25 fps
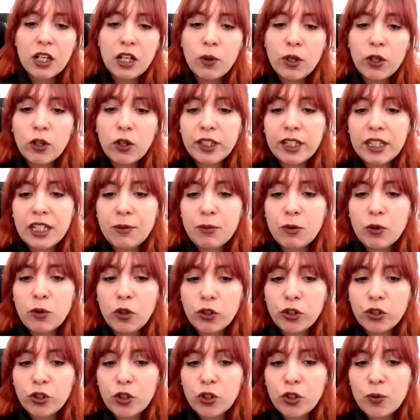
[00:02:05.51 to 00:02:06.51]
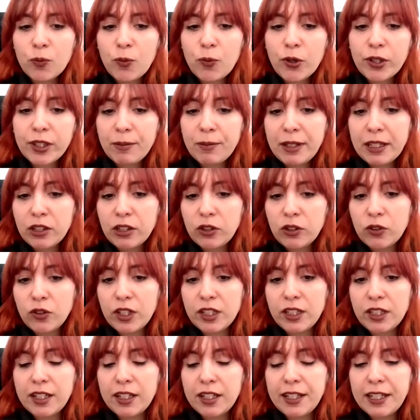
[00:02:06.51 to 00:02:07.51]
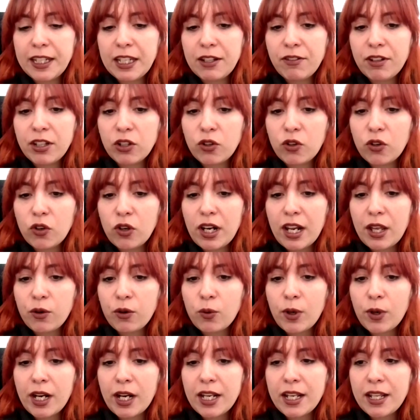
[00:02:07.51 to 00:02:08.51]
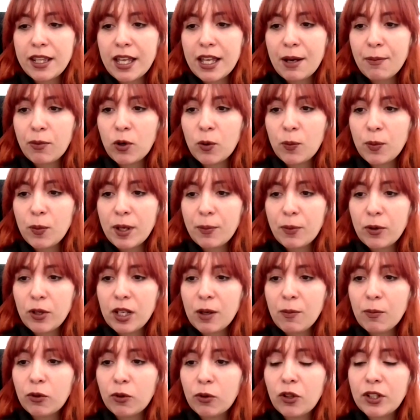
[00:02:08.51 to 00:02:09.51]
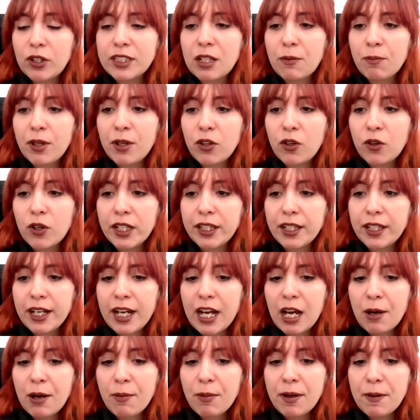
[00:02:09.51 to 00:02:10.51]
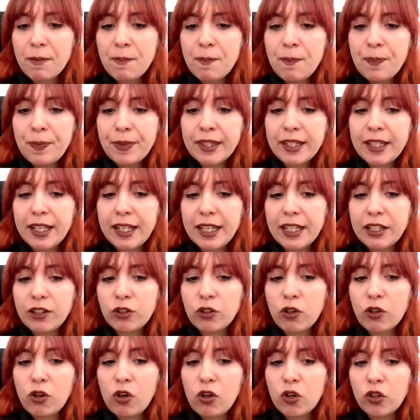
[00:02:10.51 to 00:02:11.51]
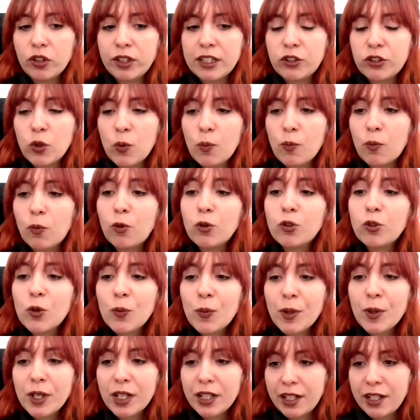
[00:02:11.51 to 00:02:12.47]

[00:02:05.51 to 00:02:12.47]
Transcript: Y luego tenemos otro comportamiento que tiene que ver con la ruralidad propia, por ejemplo, de San Pedro de Atacama, que estos lotes son mucho más